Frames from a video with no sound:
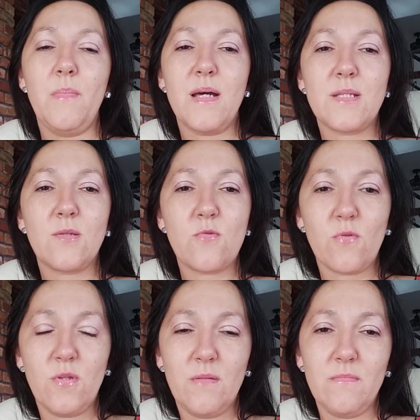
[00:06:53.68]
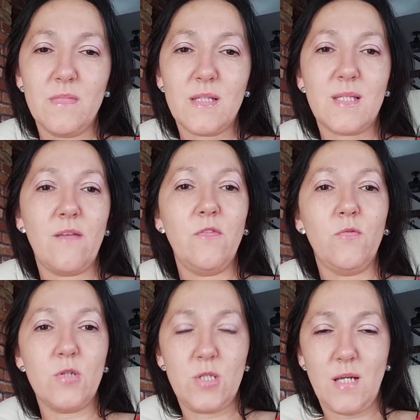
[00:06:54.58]
bardzo trudnym, z
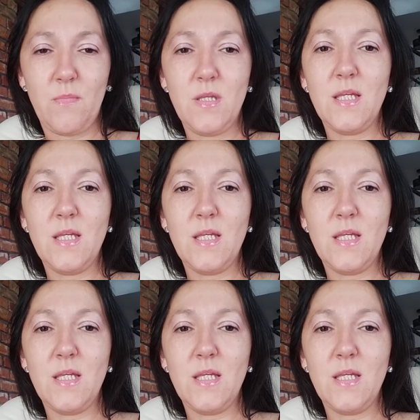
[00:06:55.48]
zawiłościami,